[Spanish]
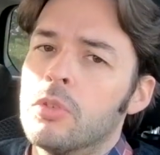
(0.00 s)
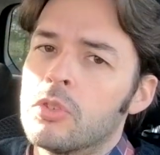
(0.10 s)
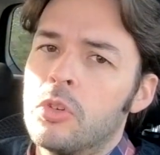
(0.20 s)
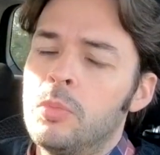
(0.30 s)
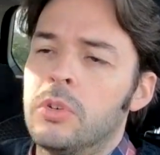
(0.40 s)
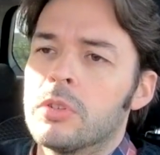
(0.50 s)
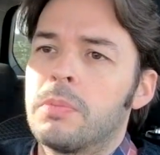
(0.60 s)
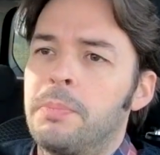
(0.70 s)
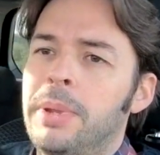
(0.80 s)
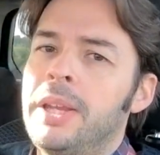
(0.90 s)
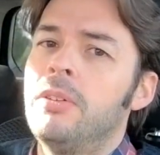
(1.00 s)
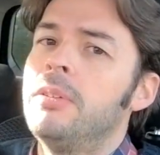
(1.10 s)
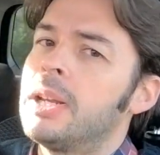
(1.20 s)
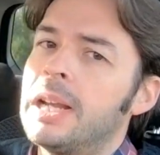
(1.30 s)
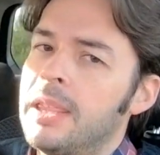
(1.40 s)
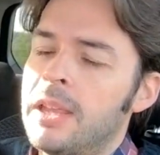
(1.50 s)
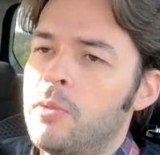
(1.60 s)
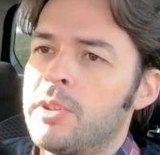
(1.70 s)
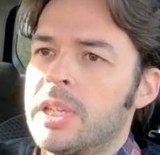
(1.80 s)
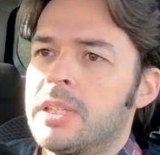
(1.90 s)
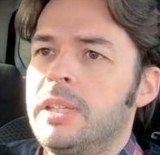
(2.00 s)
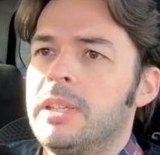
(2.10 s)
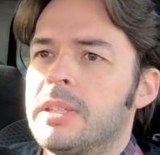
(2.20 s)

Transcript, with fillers: consumos, pero en realidad no es así.